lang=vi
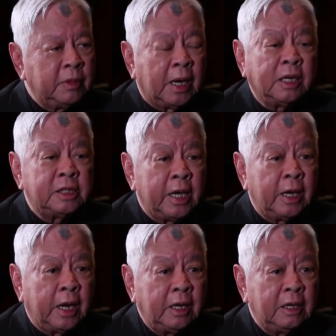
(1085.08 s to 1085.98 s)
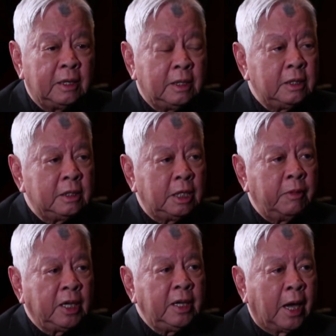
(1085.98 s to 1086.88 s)
mà lăng xê lên.
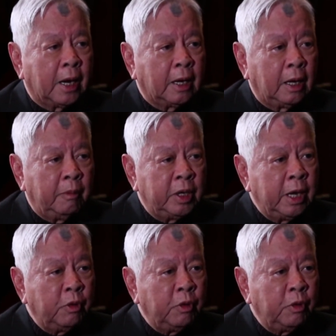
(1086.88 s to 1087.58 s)
Thì bản nhạc Mưa